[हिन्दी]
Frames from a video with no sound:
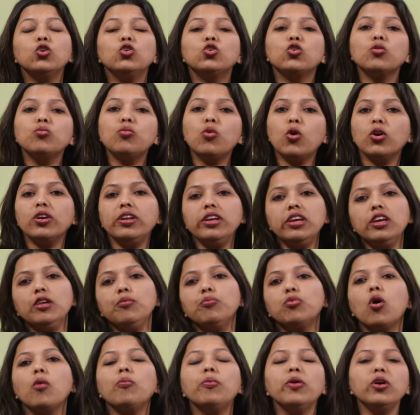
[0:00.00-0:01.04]
जो बॉडी की
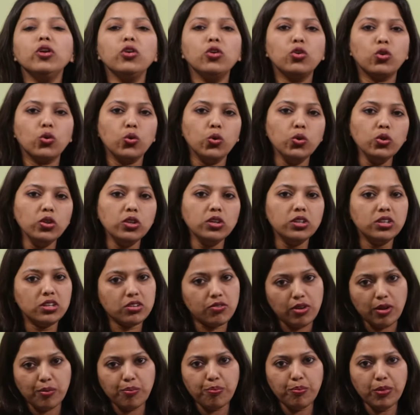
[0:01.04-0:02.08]
प्रॉपर ग्रोथ
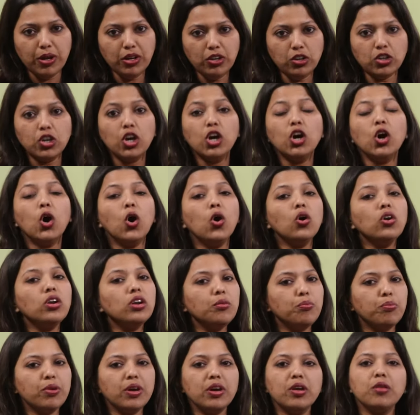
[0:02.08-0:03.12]
डेवलपमेंट और
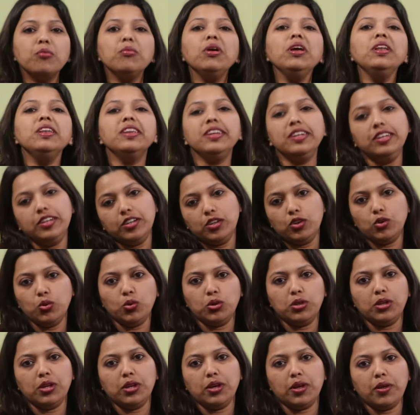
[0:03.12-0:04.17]
रिपेयर में नीडेड
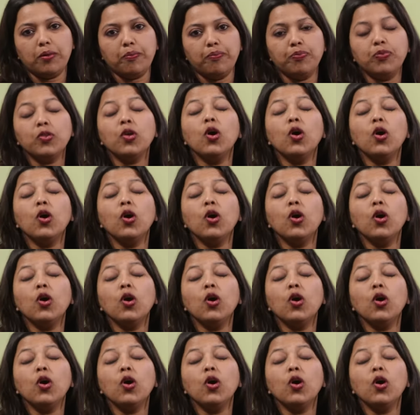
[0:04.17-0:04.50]
होते हैं